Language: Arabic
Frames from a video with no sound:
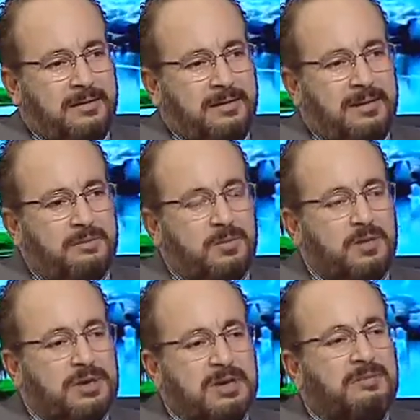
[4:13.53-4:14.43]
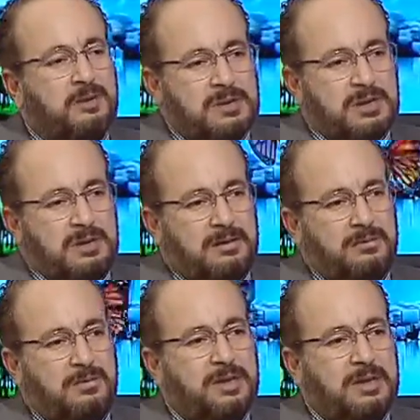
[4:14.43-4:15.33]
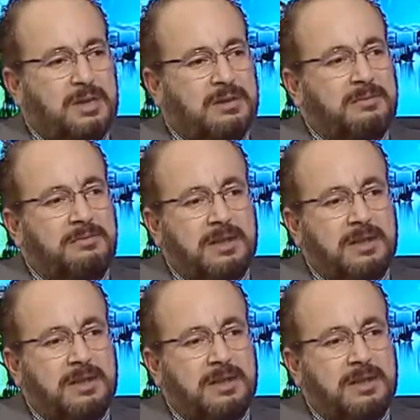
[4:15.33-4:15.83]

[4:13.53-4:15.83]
هي مشكله في الاسره مشكله ايضا في